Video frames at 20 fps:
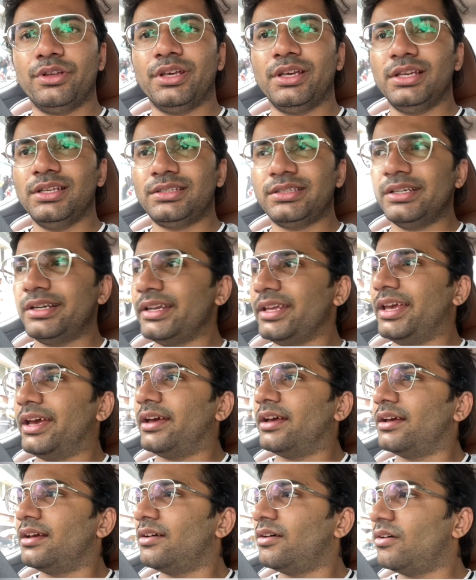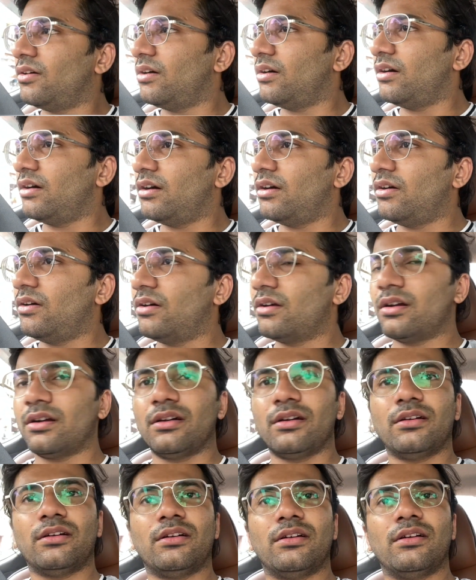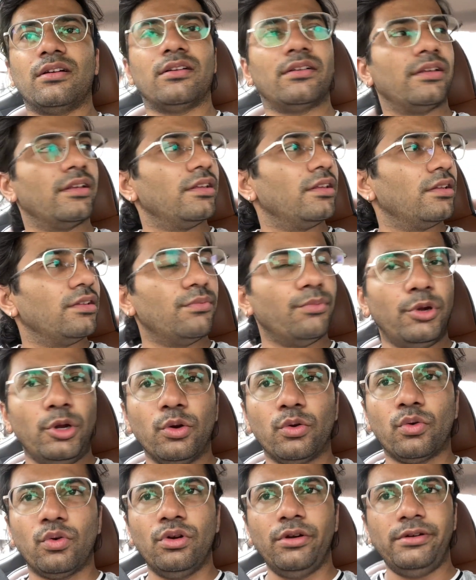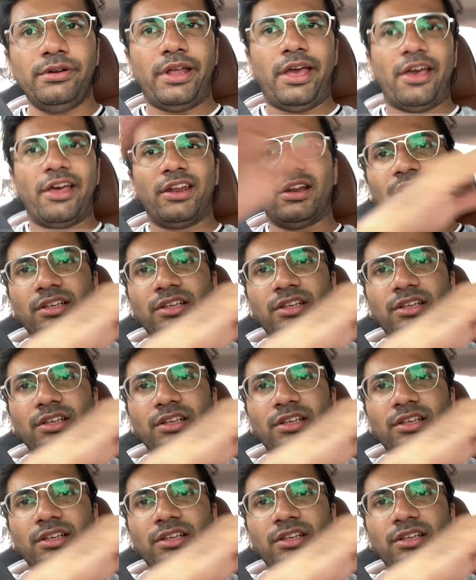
की सिटी है ये नहर और नहर बिल्कुल नहर के